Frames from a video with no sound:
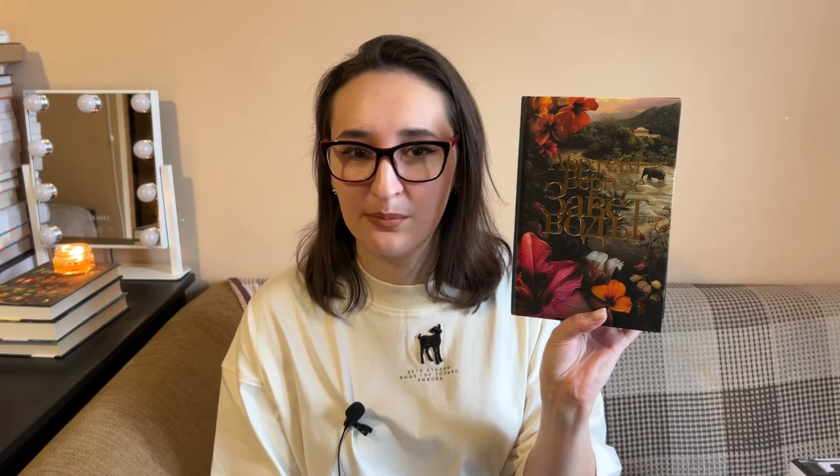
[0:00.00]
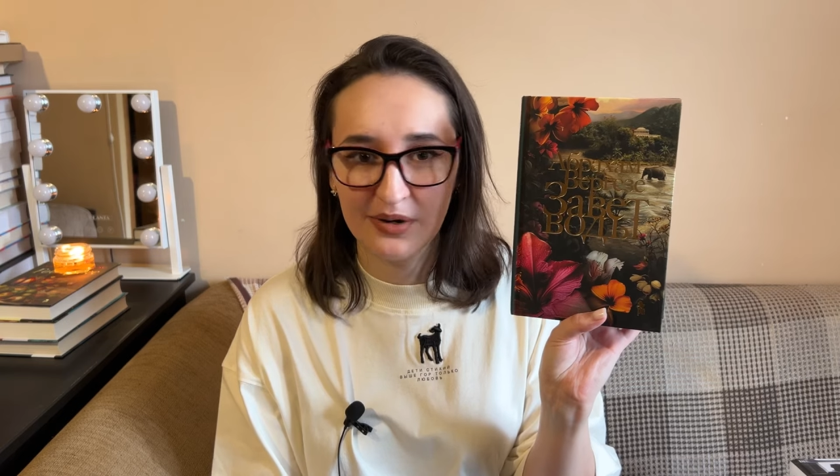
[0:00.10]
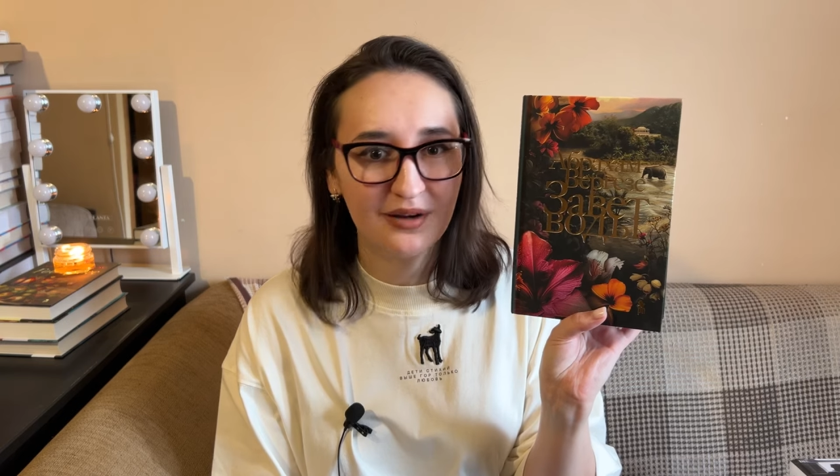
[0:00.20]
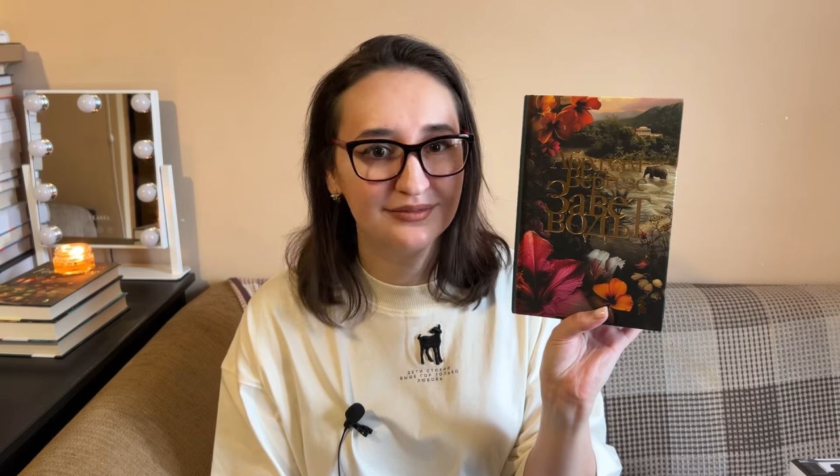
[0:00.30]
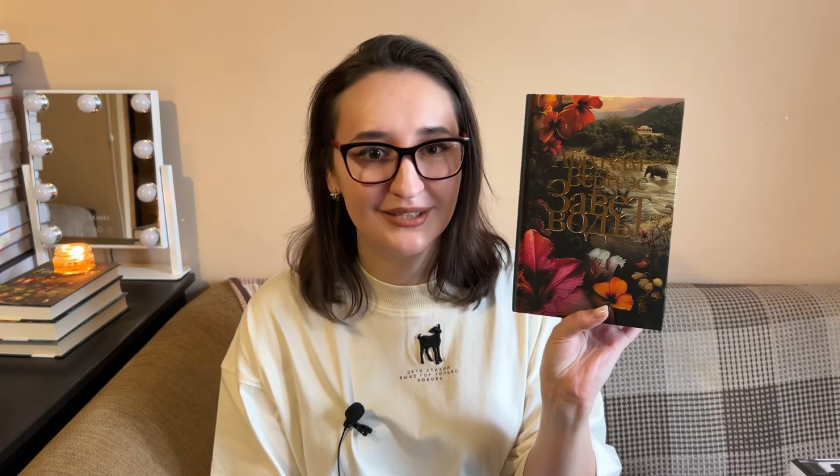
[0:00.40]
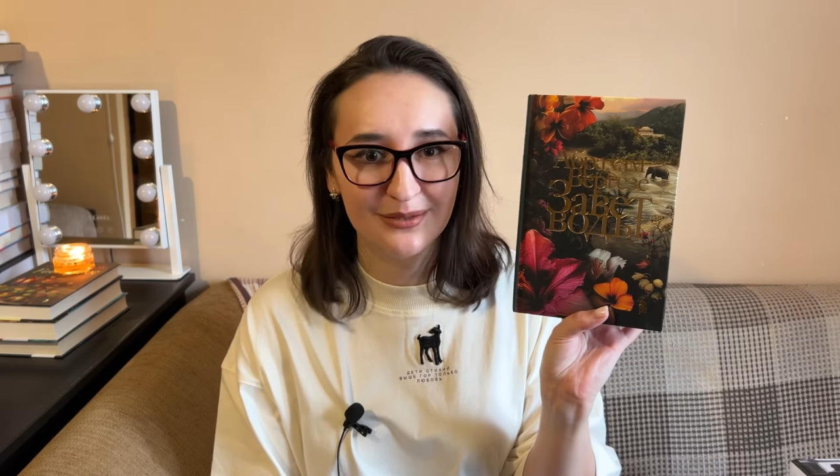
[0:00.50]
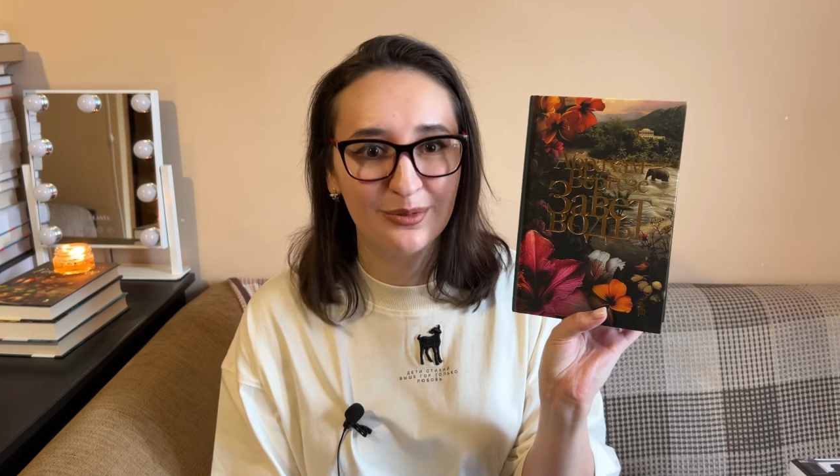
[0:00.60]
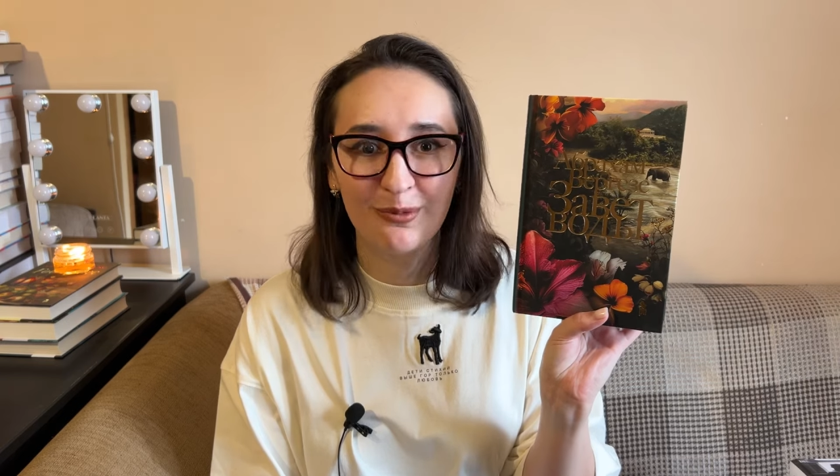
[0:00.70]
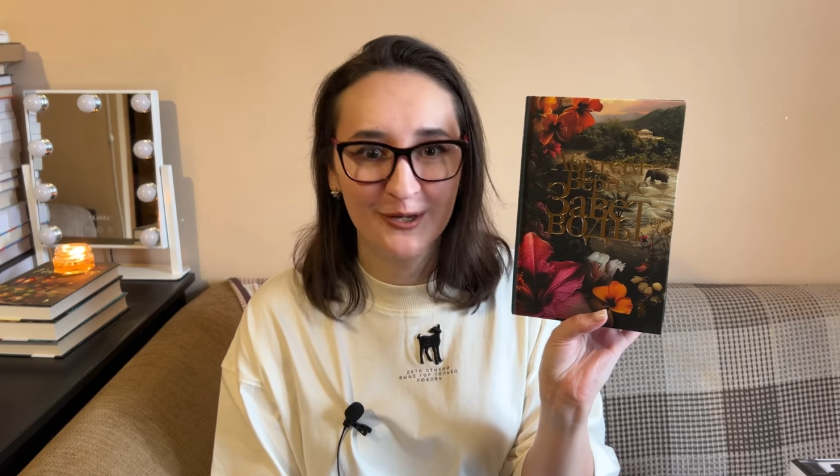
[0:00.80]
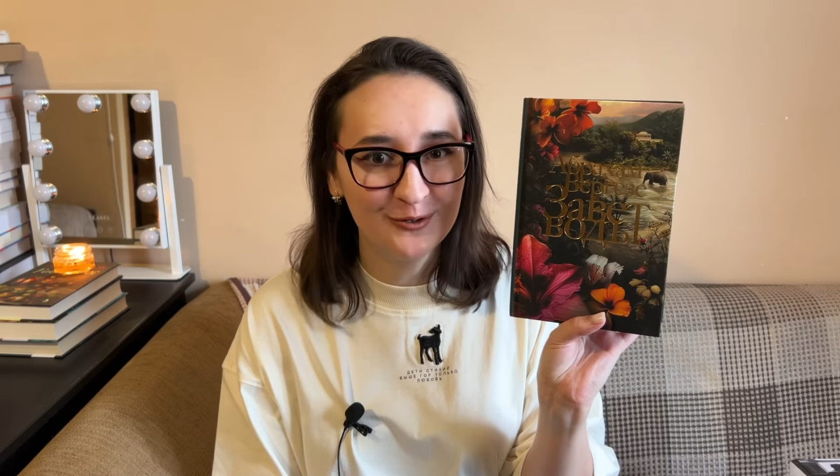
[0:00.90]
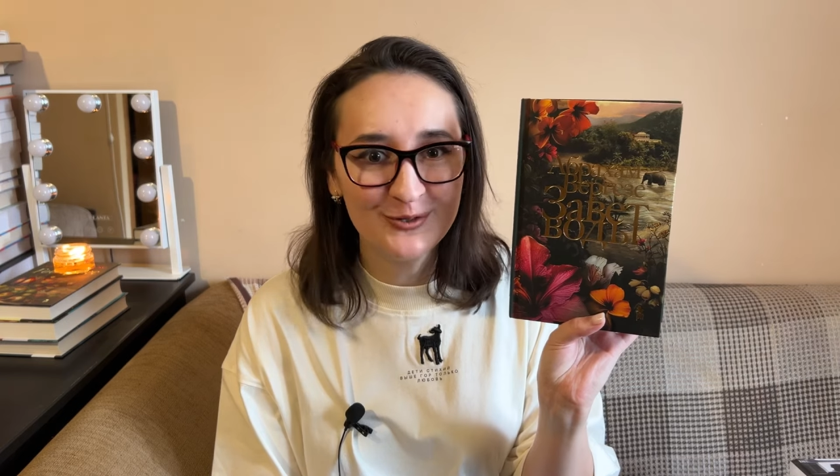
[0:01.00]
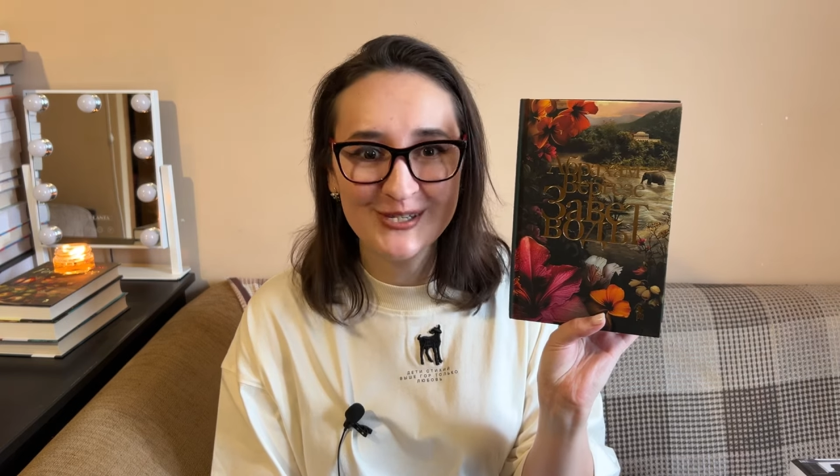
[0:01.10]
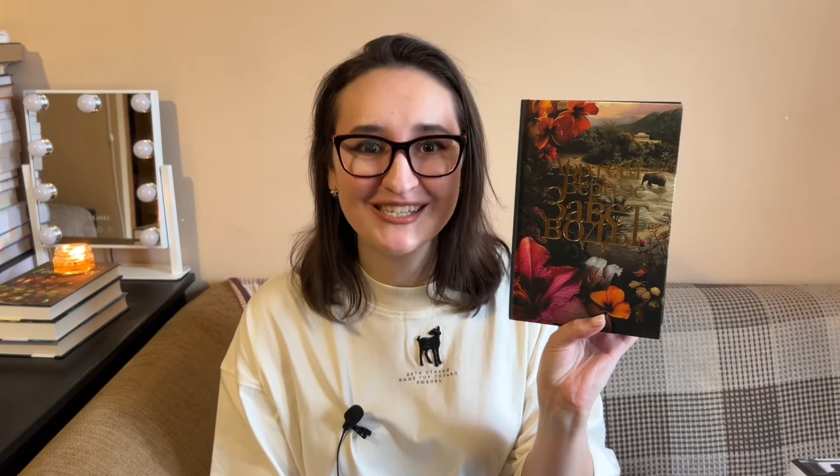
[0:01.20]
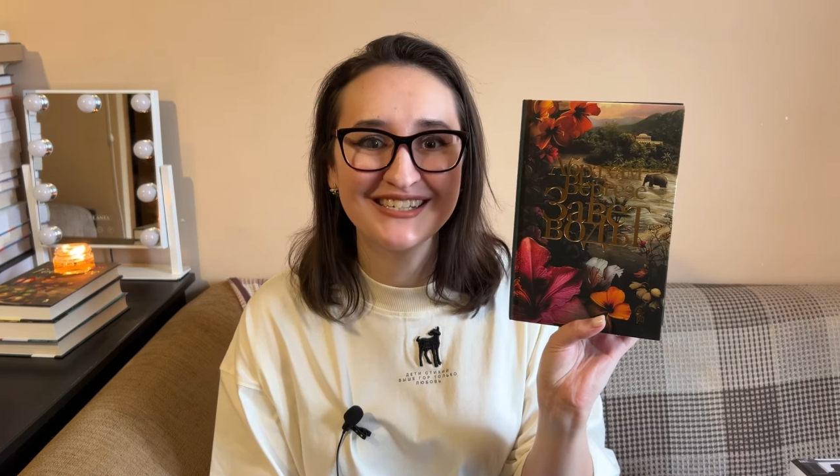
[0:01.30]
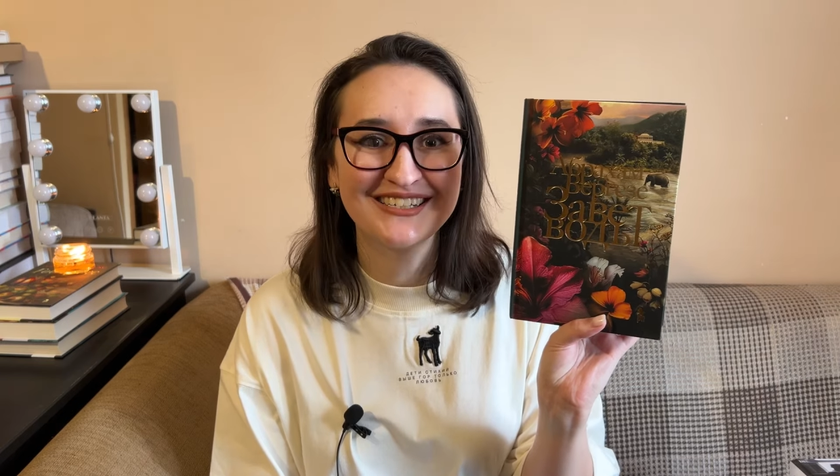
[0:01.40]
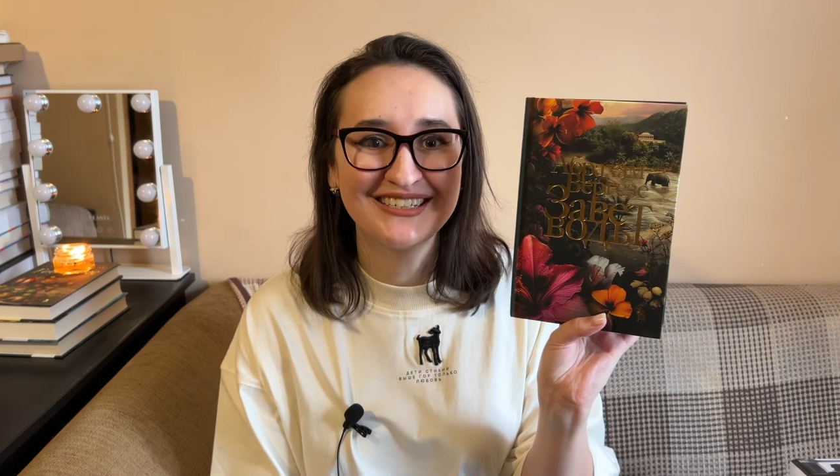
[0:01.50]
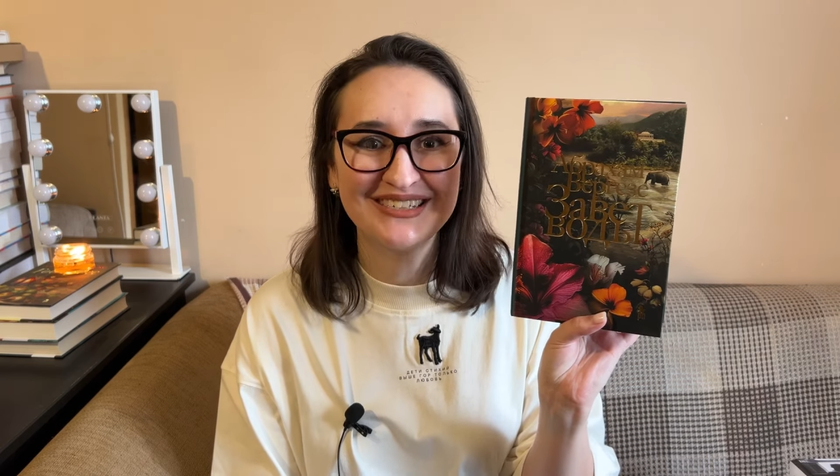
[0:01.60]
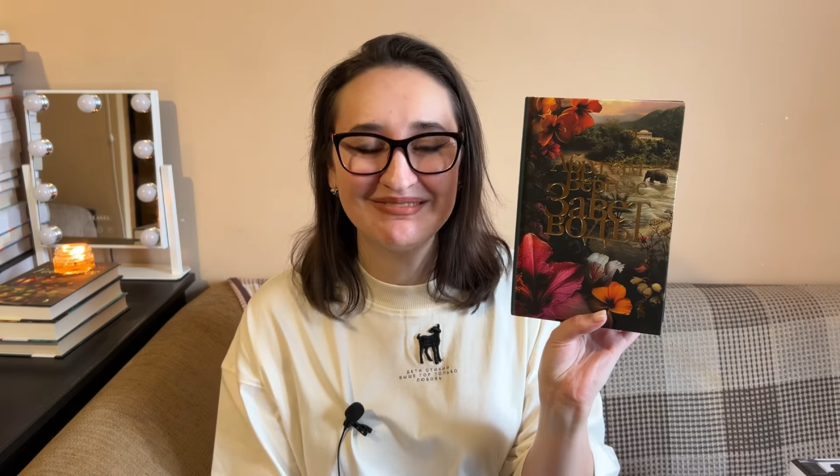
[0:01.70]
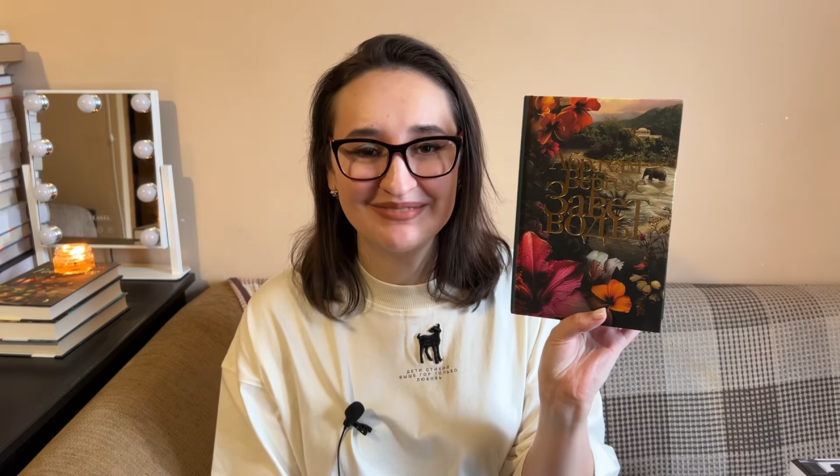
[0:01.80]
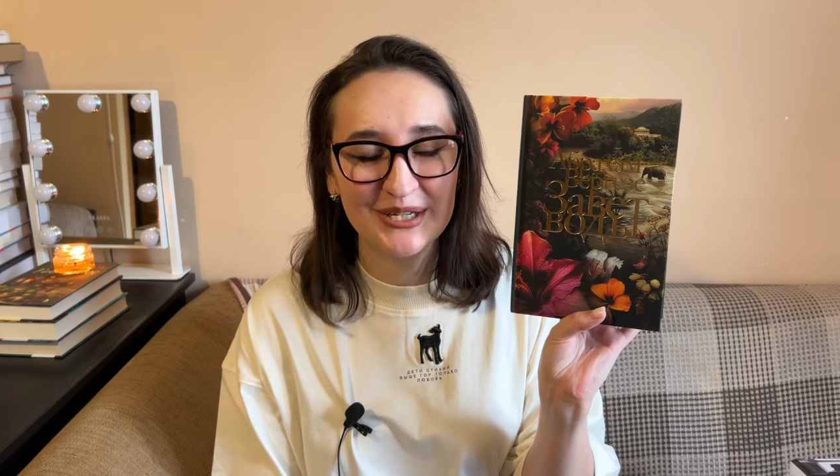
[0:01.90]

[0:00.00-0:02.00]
правда не побоюсь э,